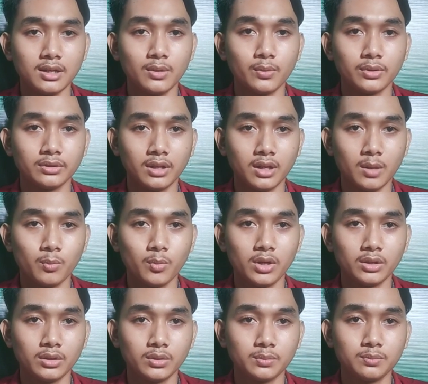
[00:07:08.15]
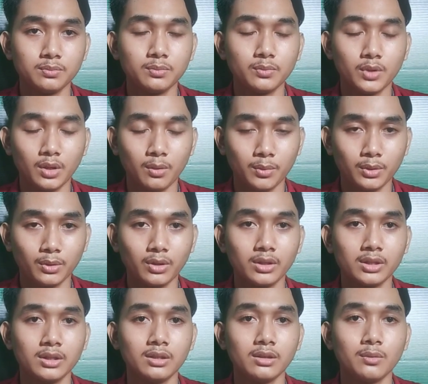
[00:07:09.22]
Wassalamualaikum
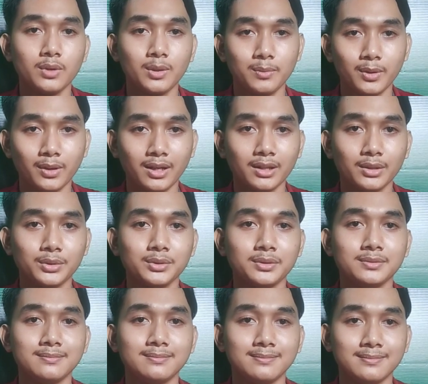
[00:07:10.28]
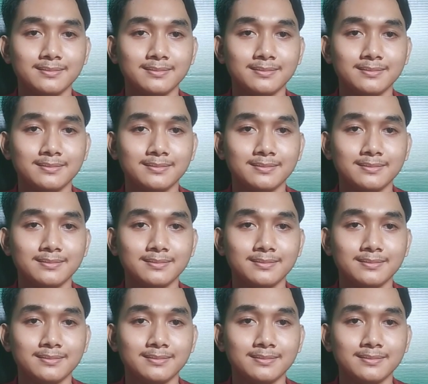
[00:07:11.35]
warahmatullahi wabarakatuh.